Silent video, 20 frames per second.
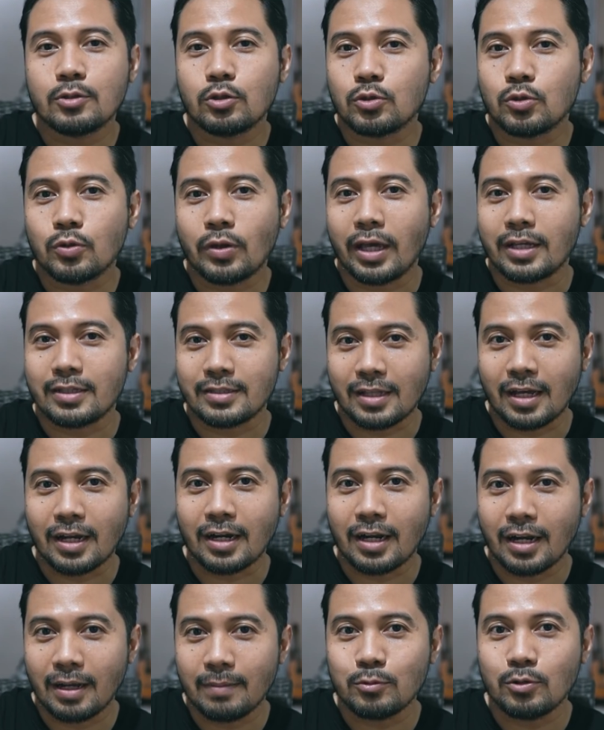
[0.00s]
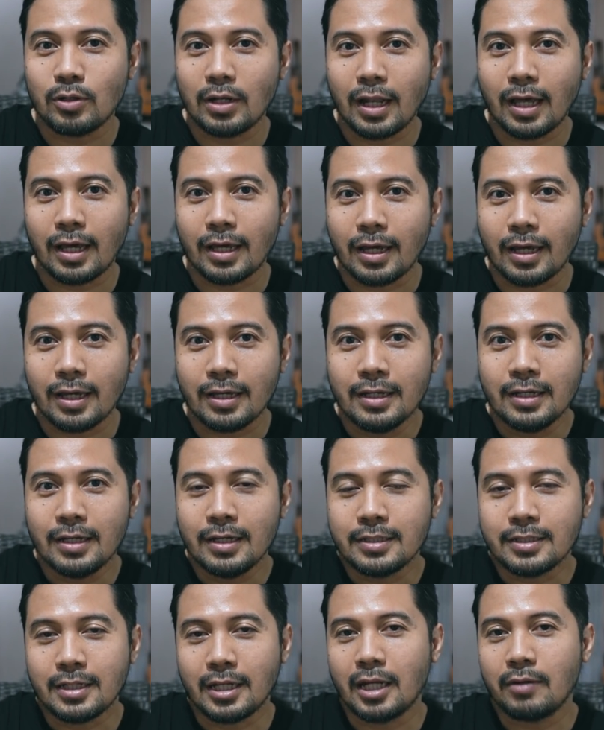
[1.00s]
Suzuki Xtar Alhamdulillah ya
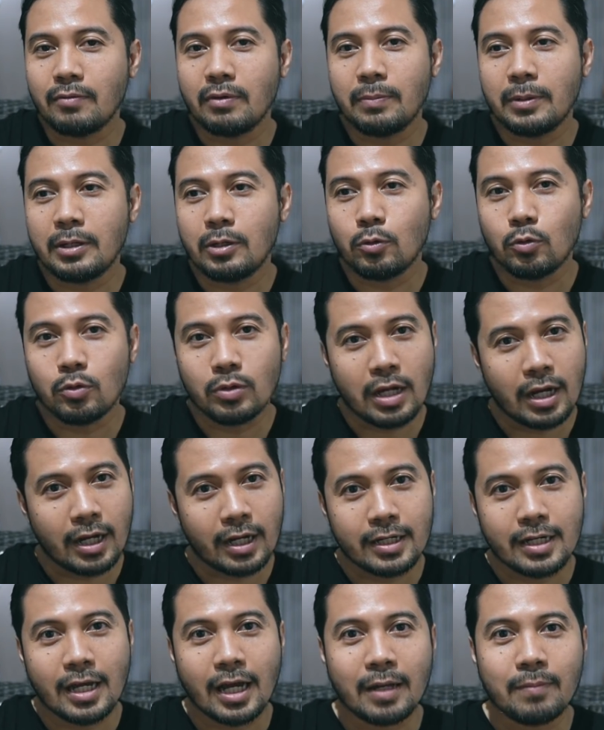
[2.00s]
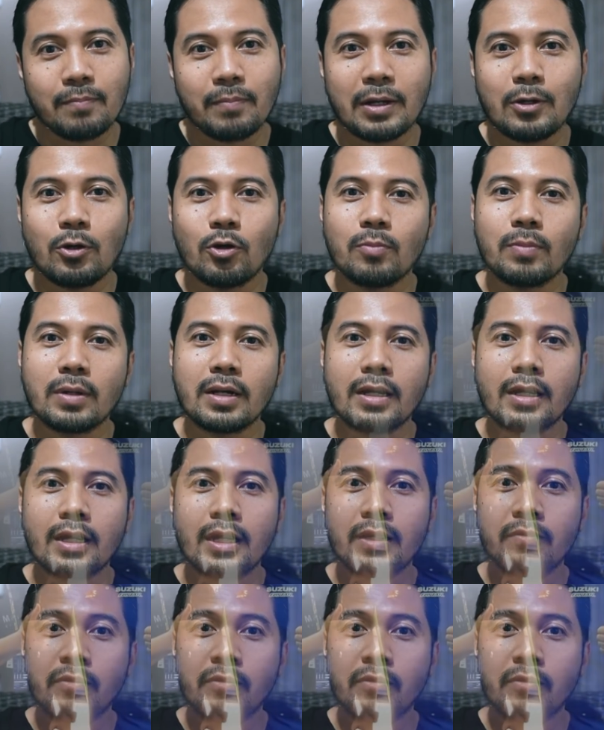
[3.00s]
jadi IBB diundang ke dalam pedok mereka,